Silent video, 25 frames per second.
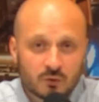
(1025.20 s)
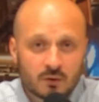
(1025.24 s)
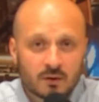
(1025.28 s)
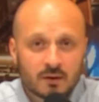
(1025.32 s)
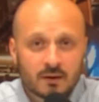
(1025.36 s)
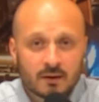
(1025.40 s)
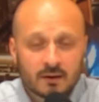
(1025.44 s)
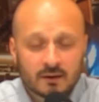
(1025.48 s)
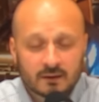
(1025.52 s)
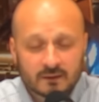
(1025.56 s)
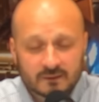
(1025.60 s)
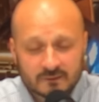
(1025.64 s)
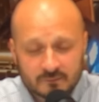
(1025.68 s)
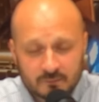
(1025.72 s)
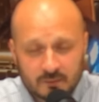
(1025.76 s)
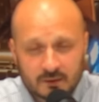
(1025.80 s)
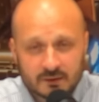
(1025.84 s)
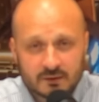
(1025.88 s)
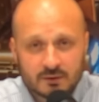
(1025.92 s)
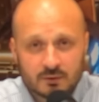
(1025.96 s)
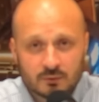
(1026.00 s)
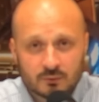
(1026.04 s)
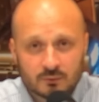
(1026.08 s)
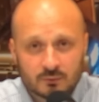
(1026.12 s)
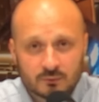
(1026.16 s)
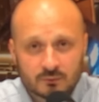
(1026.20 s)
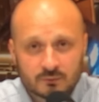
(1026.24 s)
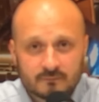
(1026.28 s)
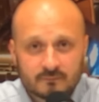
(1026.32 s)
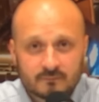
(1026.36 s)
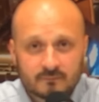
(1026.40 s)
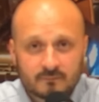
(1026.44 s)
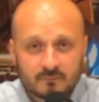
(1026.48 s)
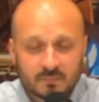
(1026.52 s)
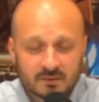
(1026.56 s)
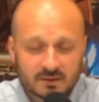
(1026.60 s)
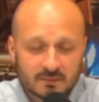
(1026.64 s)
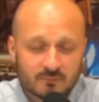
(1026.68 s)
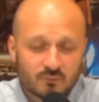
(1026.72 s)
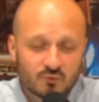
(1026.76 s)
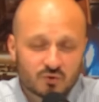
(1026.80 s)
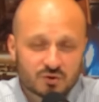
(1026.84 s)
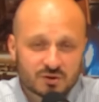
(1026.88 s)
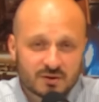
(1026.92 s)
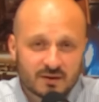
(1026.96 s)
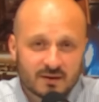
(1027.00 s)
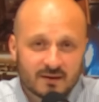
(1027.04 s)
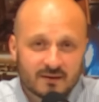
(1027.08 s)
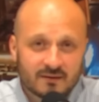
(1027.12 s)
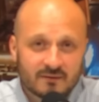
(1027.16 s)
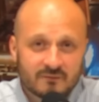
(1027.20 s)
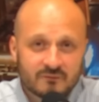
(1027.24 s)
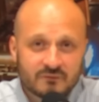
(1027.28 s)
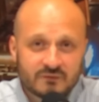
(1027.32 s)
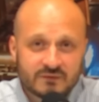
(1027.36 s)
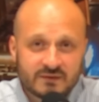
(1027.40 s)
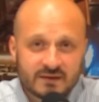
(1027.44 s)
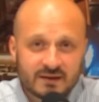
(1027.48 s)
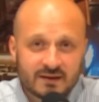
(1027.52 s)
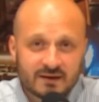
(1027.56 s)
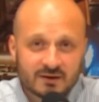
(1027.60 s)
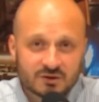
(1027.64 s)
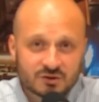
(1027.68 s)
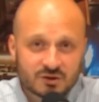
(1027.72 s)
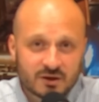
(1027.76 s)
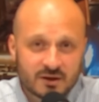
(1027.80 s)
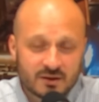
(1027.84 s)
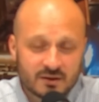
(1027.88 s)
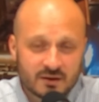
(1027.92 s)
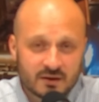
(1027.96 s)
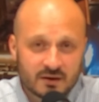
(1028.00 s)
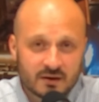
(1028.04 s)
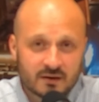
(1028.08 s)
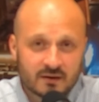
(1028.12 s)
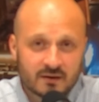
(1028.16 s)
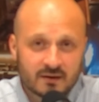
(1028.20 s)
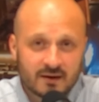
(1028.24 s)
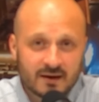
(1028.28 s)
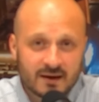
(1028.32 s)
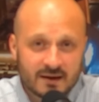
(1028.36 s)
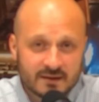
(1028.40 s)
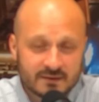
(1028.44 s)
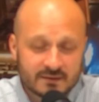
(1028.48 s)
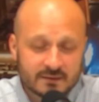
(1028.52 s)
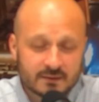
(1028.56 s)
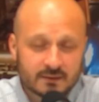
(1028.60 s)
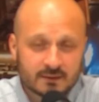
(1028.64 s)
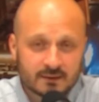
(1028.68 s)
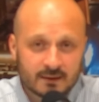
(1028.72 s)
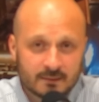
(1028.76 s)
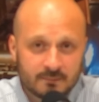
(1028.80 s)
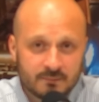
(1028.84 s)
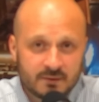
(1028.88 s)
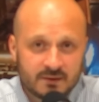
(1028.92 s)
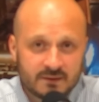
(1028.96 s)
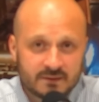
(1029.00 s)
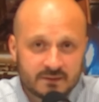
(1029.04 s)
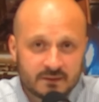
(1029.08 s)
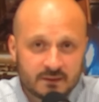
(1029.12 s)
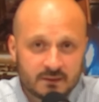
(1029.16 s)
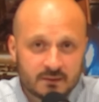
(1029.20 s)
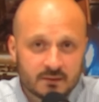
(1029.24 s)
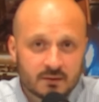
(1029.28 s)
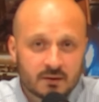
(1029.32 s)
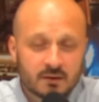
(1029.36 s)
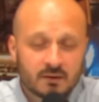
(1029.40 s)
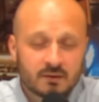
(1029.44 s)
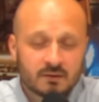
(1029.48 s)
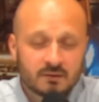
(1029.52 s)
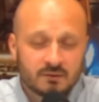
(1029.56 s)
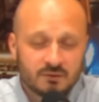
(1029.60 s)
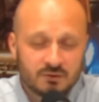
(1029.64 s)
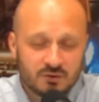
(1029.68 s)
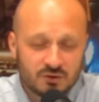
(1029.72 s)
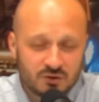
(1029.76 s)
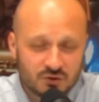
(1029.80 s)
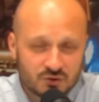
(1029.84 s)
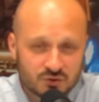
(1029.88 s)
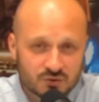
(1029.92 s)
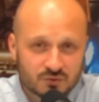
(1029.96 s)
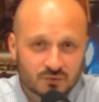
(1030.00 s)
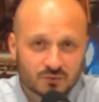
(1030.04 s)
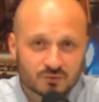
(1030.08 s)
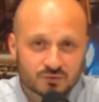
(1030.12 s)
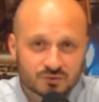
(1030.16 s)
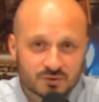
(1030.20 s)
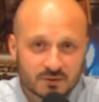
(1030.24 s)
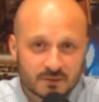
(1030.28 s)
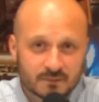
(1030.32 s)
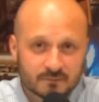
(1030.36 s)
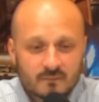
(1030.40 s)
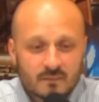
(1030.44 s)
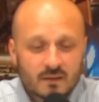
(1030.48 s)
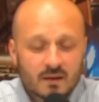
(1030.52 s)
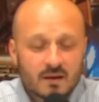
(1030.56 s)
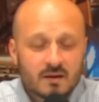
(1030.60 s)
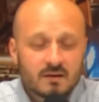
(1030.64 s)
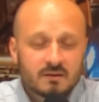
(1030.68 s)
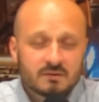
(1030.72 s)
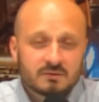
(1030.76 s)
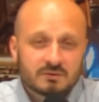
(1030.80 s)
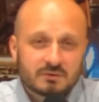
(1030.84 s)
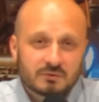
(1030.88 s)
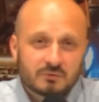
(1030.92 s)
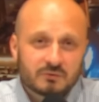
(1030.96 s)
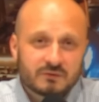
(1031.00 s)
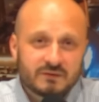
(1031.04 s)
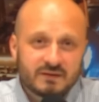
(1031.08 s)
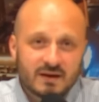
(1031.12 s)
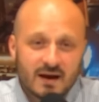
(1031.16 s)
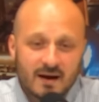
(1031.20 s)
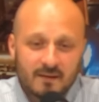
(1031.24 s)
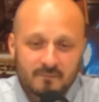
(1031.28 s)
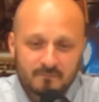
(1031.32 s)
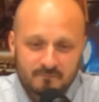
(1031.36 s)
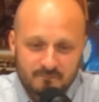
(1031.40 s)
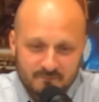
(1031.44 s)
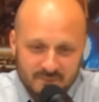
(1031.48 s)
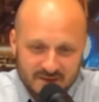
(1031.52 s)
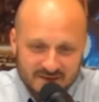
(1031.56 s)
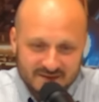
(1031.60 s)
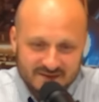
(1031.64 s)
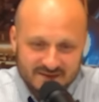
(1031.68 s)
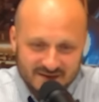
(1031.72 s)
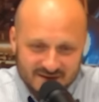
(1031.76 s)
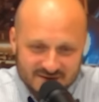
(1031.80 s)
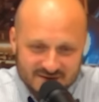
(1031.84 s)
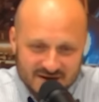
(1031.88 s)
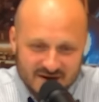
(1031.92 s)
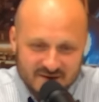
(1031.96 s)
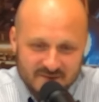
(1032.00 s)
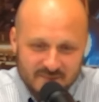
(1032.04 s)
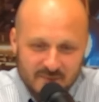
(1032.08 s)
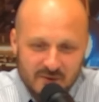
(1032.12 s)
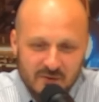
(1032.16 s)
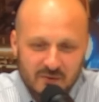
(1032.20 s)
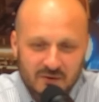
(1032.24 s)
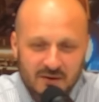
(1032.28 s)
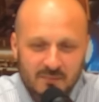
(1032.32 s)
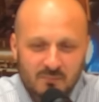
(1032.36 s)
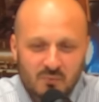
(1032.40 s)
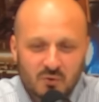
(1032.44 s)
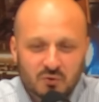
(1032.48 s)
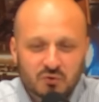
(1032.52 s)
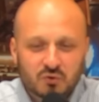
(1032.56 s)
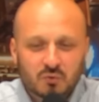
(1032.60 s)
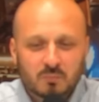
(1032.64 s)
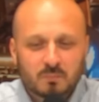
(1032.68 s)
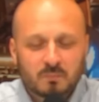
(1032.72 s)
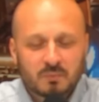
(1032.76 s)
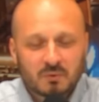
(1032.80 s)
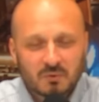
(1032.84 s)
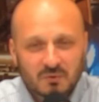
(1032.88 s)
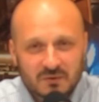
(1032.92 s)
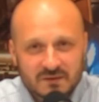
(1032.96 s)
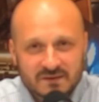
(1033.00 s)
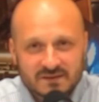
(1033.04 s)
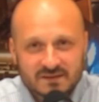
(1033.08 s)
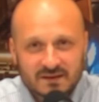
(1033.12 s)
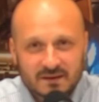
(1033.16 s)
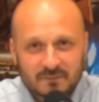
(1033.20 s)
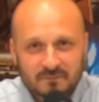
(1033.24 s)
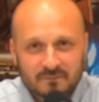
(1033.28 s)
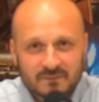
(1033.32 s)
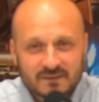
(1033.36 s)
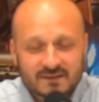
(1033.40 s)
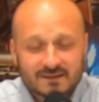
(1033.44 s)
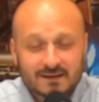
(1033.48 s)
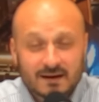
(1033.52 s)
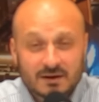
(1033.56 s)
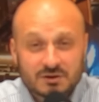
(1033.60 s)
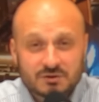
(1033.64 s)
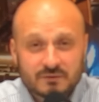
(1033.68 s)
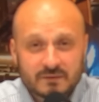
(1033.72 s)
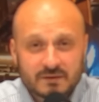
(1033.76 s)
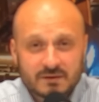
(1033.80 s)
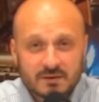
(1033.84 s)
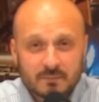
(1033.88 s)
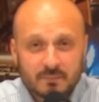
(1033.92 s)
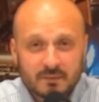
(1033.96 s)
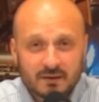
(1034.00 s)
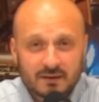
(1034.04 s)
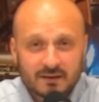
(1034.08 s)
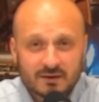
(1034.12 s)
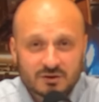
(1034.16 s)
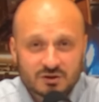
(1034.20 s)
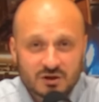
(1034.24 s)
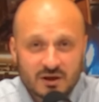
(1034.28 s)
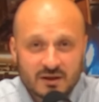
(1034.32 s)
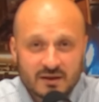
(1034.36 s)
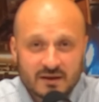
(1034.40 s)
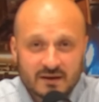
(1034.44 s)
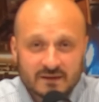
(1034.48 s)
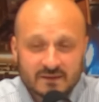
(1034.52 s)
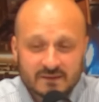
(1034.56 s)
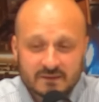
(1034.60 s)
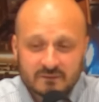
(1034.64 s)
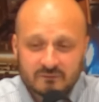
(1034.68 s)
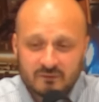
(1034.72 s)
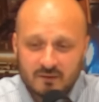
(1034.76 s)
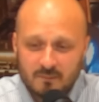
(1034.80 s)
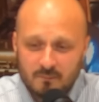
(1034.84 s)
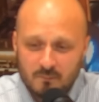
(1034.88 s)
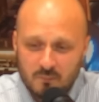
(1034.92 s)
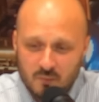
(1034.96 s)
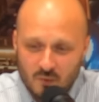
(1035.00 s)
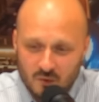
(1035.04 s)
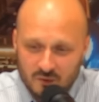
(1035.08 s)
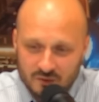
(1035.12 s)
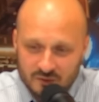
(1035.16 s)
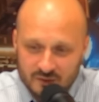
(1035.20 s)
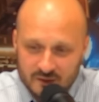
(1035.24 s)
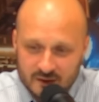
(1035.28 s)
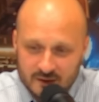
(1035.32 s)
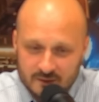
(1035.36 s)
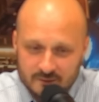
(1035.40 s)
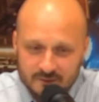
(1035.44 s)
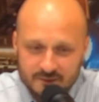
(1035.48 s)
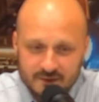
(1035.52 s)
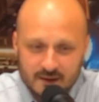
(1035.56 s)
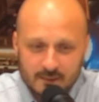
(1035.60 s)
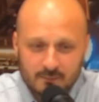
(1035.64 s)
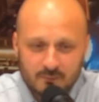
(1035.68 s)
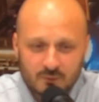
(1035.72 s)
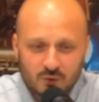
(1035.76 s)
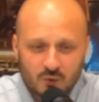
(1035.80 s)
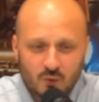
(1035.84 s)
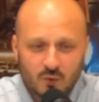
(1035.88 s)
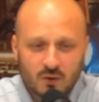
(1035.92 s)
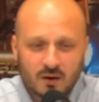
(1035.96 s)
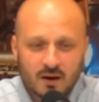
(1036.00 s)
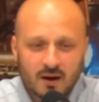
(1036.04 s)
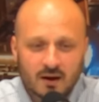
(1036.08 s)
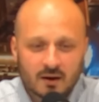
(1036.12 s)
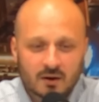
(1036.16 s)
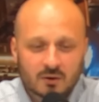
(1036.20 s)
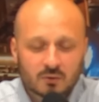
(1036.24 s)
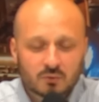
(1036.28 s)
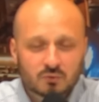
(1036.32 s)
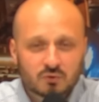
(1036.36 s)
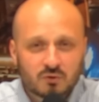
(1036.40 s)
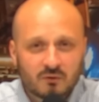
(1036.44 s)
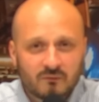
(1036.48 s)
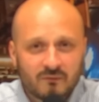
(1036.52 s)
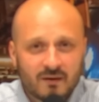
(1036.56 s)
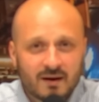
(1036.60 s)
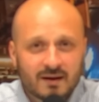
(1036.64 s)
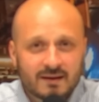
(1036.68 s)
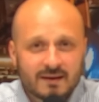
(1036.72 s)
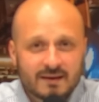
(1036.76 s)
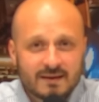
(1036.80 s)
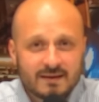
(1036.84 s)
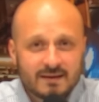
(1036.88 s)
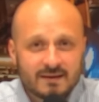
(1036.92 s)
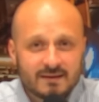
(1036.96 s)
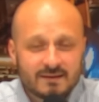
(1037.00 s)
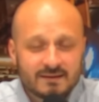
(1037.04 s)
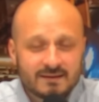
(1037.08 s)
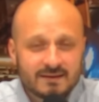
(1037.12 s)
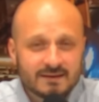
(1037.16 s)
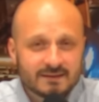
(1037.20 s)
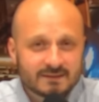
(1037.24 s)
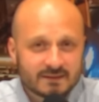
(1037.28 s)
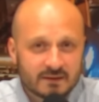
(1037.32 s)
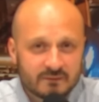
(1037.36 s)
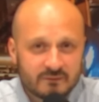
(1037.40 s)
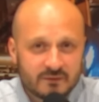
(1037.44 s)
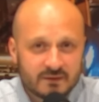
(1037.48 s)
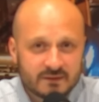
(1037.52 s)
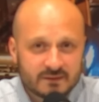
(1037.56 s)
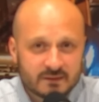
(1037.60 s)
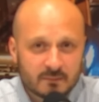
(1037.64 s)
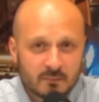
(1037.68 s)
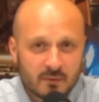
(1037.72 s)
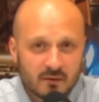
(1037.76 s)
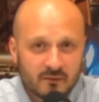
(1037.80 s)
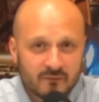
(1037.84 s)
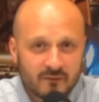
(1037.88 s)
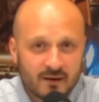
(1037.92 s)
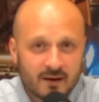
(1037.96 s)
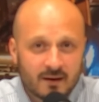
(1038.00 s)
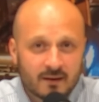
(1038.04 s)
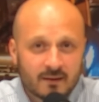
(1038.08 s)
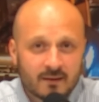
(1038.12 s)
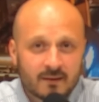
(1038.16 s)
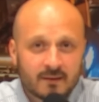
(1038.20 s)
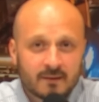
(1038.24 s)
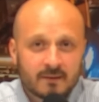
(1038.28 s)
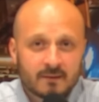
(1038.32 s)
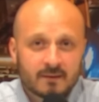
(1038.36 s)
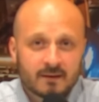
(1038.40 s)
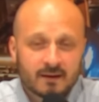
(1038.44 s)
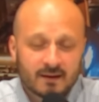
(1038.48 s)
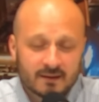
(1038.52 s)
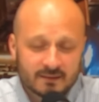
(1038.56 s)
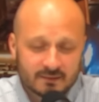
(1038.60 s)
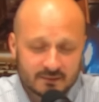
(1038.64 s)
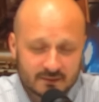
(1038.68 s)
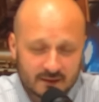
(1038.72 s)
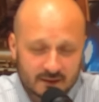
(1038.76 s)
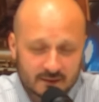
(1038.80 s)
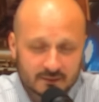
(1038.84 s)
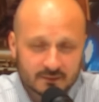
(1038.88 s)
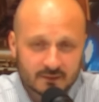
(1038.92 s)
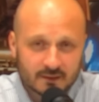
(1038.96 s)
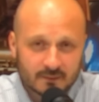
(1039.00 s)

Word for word: разблокируют. Потому что все решения этих комиссий ничтожны. Друзья, поддержать мою работу просто. Скачивайте приложение «Свободный», там много крутого и независимого контента.